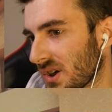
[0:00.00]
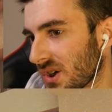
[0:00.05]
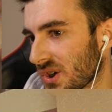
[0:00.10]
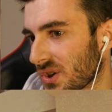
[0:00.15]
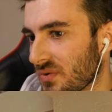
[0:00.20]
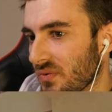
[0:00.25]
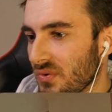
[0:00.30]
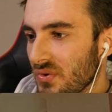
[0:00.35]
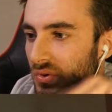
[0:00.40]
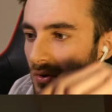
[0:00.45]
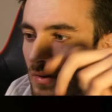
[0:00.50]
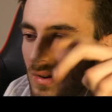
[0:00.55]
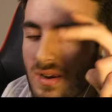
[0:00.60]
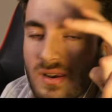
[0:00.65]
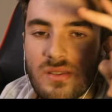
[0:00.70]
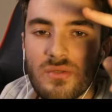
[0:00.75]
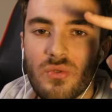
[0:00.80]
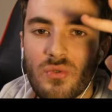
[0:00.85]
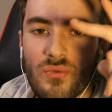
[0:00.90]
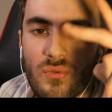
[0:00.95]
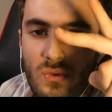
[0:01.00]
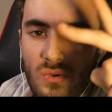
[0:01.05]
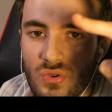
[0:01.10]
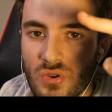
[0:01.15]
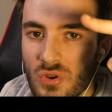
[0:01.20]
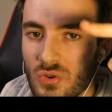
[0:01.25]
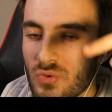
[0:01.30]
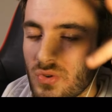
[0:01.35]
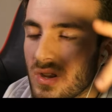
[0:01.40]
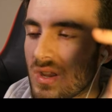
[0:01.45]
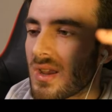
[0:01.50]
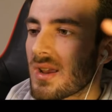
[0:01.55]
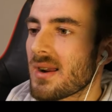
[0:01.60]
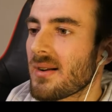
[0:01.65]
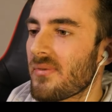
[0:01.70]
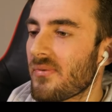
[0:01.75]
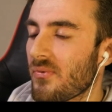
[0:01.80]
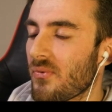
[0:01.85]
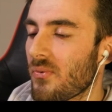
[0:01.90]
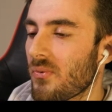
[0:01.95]
je vous jure, les deux fois aujourd'hui et
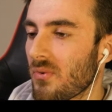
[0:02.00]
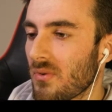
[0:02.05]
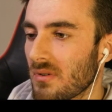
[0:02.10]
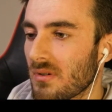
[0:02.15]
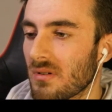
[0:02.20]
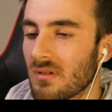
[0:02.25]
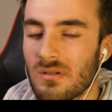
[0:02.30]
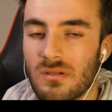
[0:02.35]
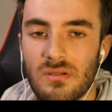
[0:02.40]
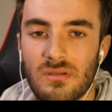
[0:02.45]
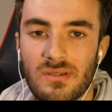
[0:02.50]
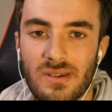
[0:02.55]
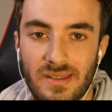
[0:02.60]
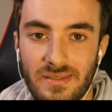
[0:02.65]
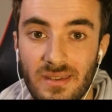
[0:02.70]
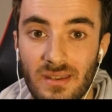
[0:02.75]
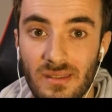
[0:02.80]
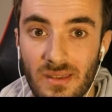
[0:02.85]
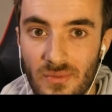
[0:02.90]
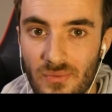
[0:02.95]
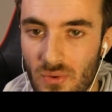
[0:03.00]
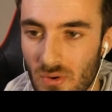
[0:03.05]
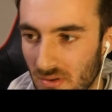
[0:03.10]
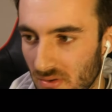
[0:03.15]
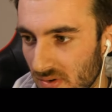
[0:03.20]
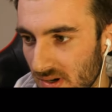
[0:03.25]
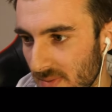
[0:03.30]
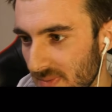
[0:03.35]
la, euh, la dernière fois dans